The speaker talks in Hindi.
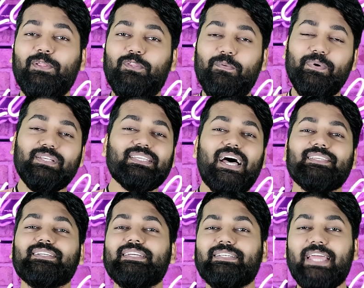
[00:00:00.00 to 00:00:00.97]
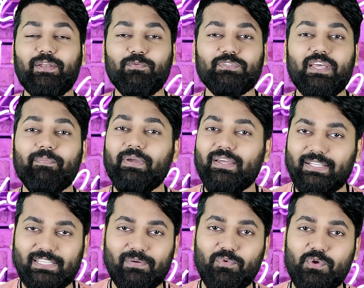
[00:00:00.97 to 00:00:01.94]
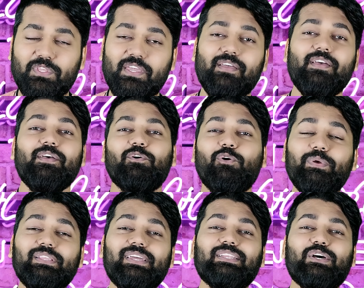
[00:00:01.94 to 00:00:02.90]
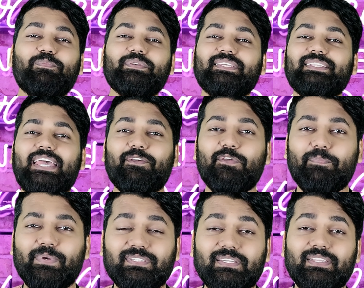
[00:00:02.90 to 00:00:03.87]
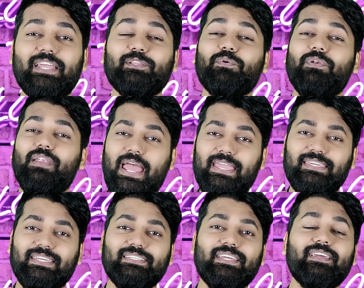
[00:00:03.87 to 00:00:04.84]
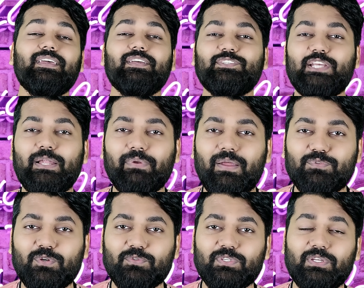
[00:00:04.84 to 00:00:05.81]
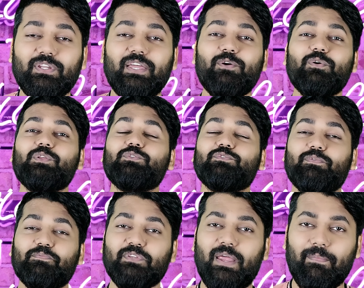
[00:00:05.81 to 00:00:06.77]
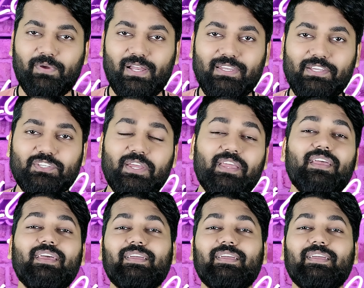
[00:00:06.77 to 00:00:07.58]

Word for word: तो बस आज की टेक्निक यहाँ पे खत्म होती है उम्मीद करता हूँ पसंद आएगी पसंद आई तो लाइक कीजिए चैनल पर आप जरूर से नए हो तो सब्सक्राइब कर लीजिए